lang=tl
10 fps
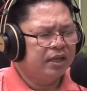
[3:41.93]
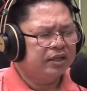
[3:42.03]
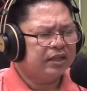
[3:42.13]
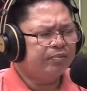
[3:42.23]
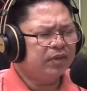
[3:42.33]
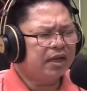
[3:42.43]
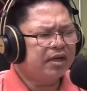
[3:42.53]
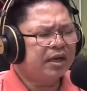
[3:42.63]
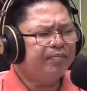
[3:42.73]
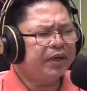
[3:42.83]
samtang
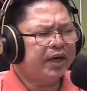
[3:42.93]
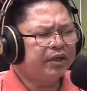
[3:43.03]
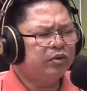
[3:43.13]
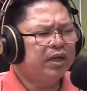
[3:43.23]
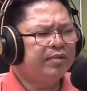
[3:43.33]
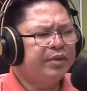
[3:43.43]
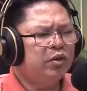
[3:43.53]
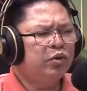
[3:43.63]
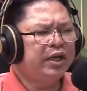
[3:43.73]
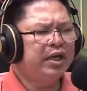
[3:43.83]
nagpadayon kami
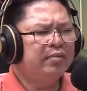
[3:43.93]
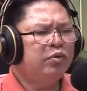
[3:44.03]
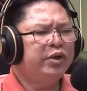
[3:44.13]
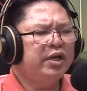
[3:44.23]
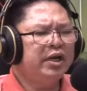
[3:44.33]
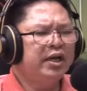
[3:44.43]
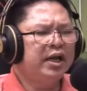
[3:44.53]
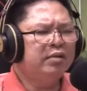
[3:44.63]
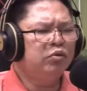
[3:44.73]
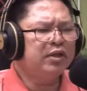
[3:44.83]
og kinabuhi nining
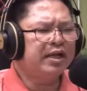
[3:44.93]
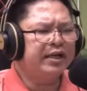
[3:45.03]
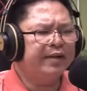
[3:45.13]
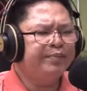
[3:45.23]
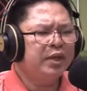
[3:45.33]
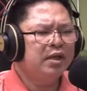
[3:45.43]
kalibutana